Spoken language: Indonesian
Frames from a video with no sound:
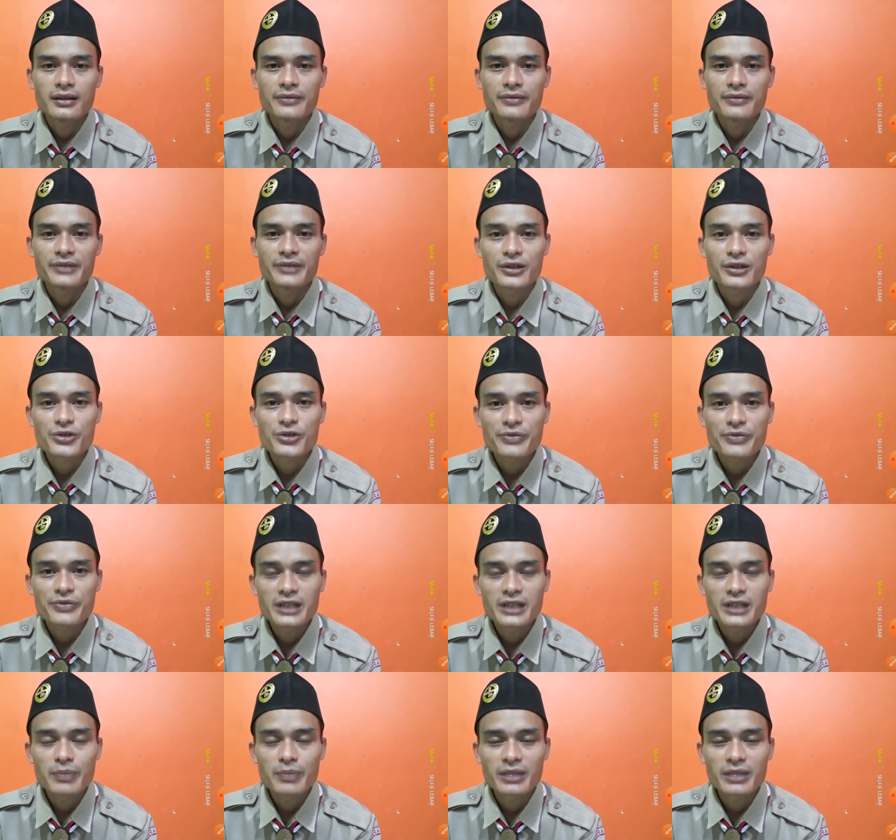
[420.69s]

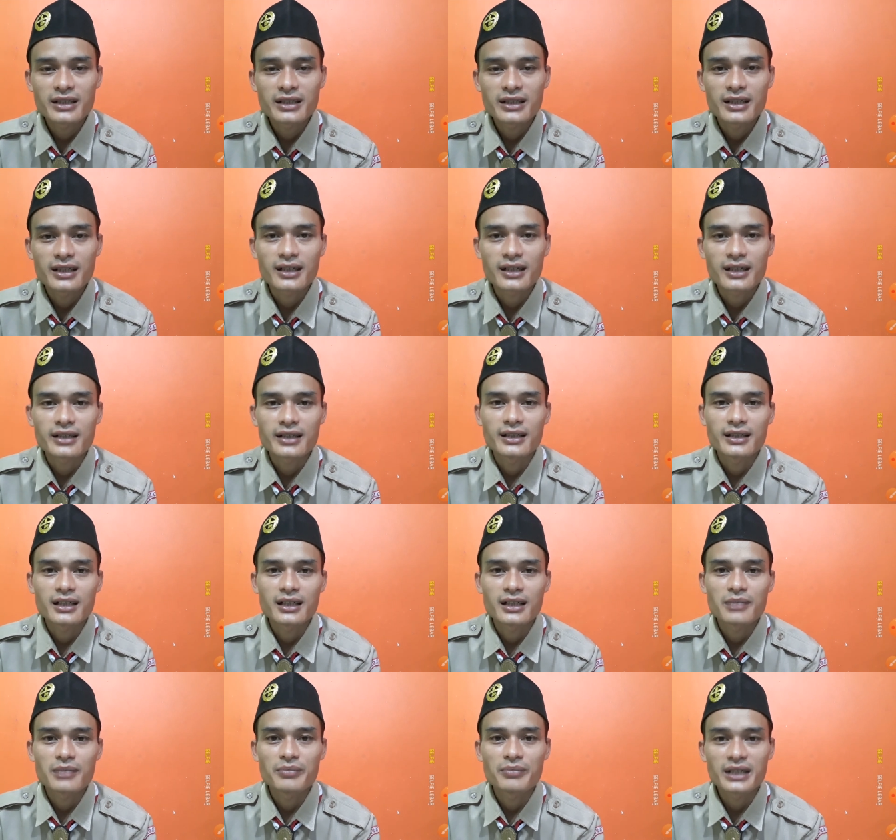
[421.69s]
Filosofinya penegak adalah
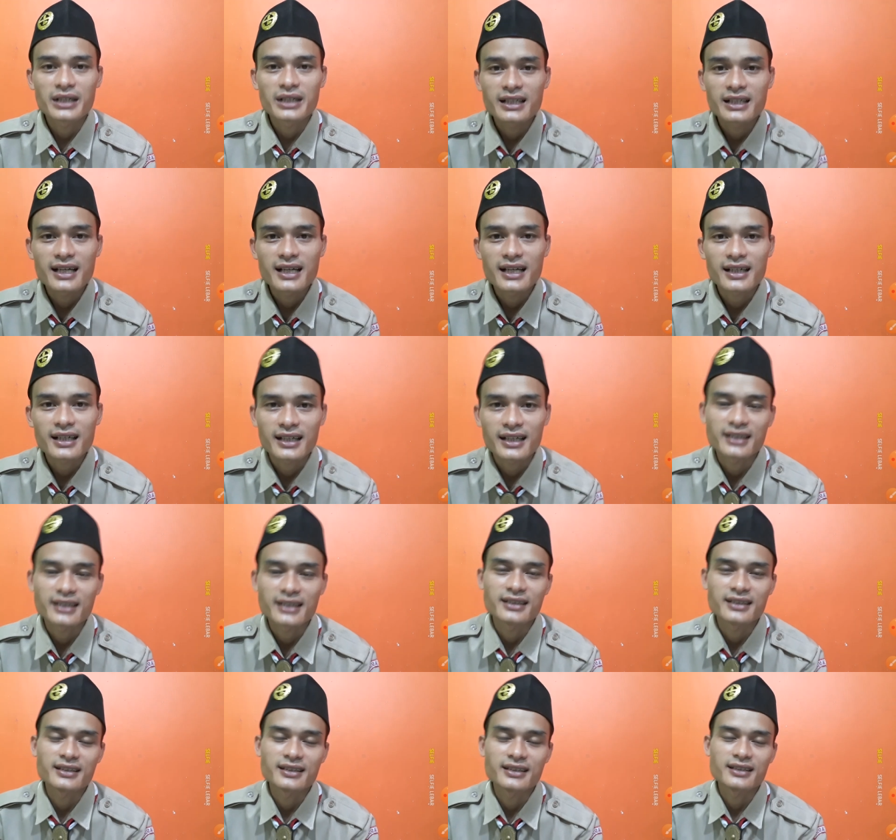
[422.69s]
menegakkan
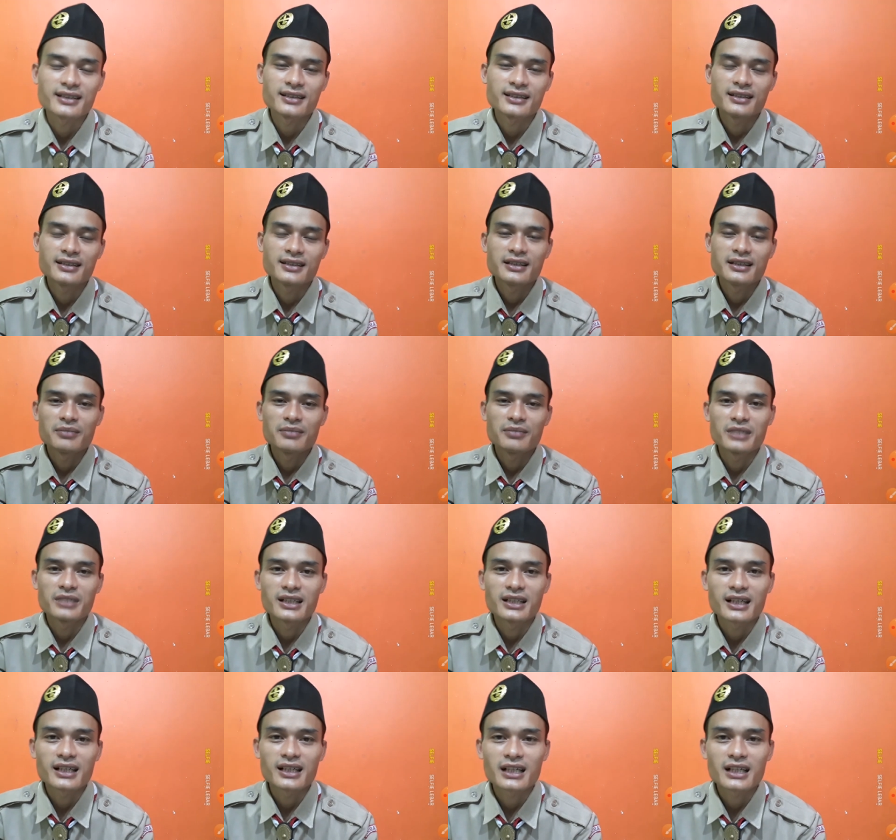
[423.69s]
ya.
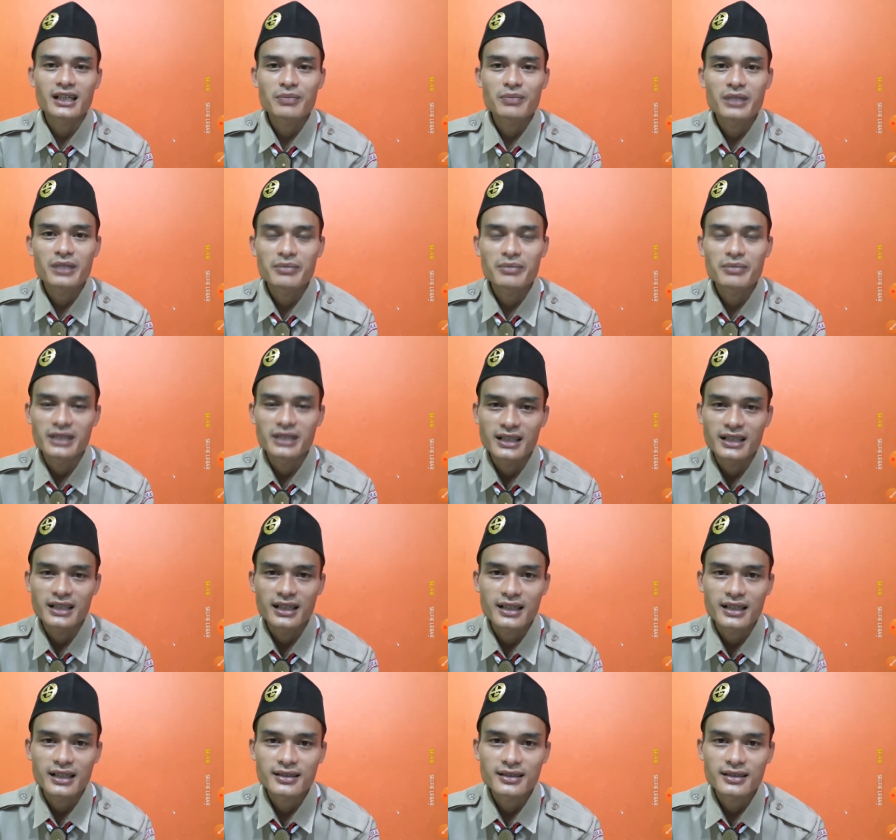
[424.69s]
Menegakkan apa?
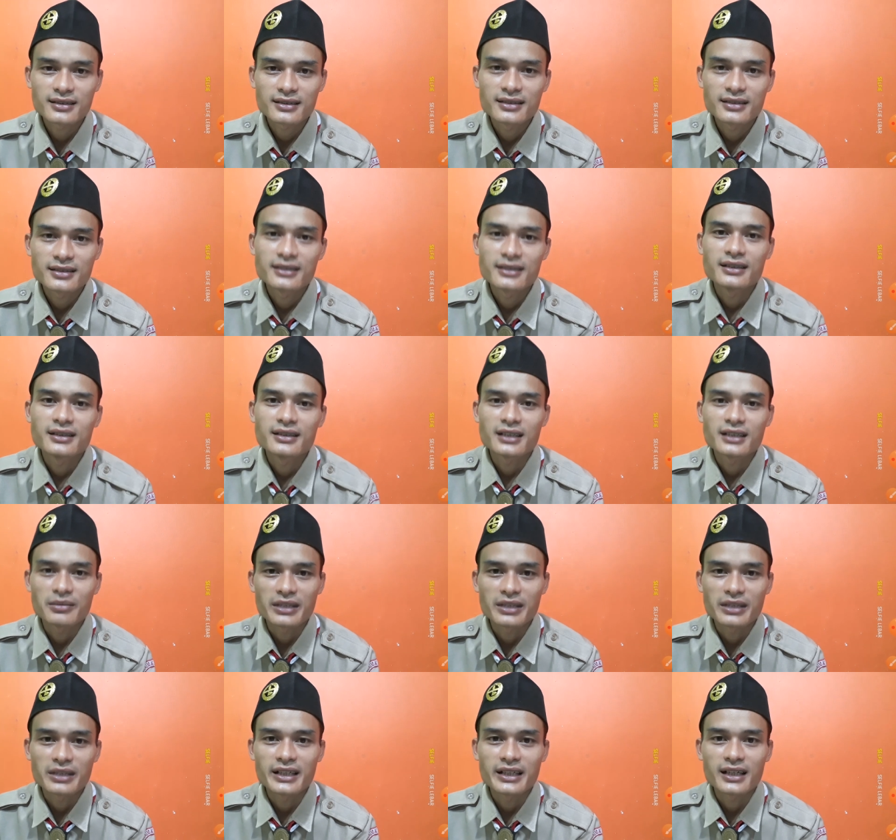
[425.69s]
Menegakkan
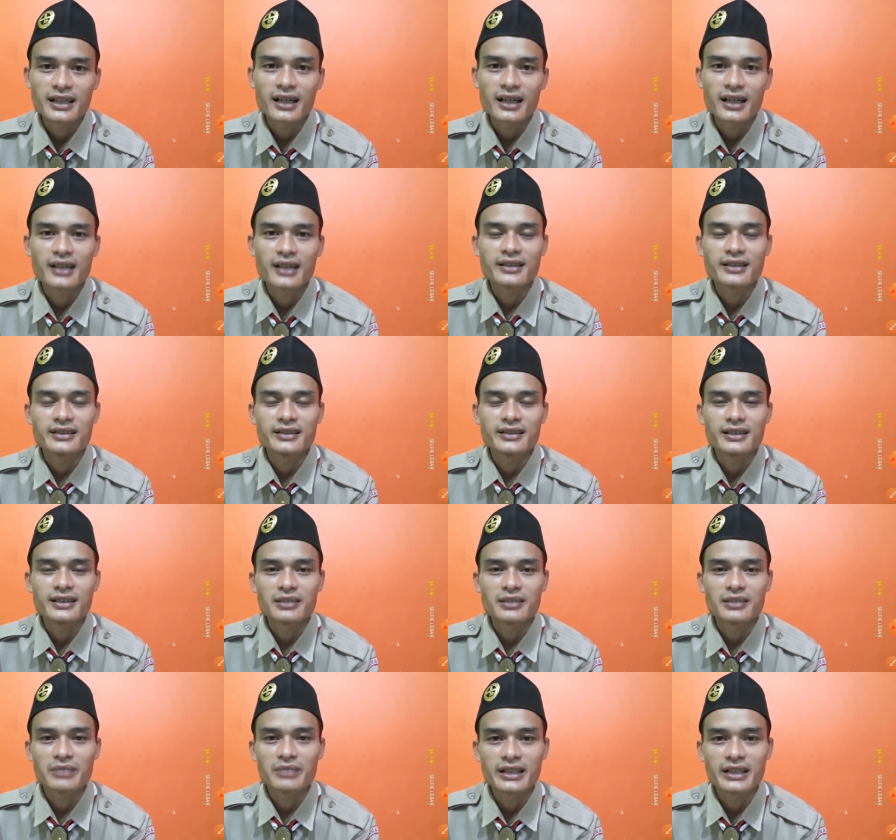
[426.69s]
kemerdekaan ya,
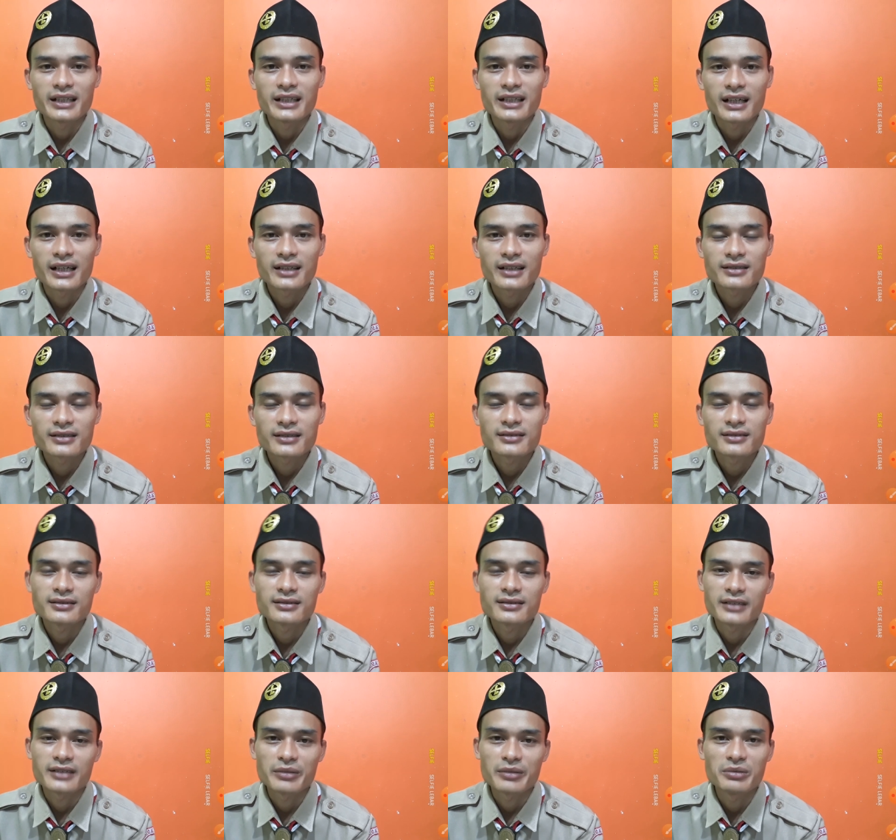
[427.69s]
kemerdekaan
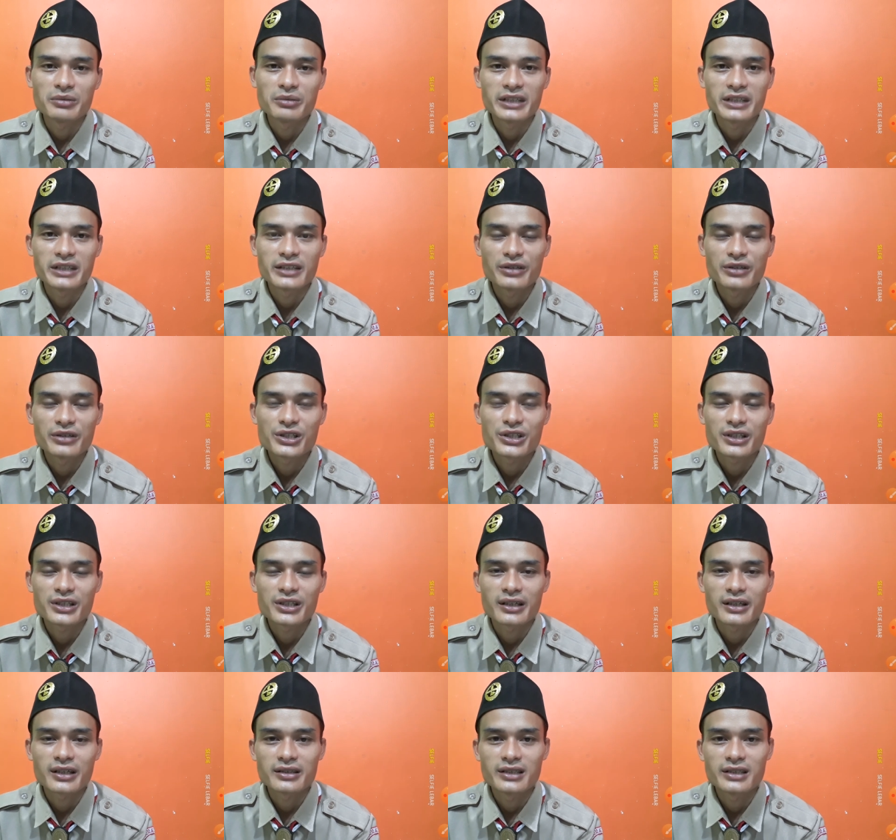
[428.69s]
Republik Indonesia.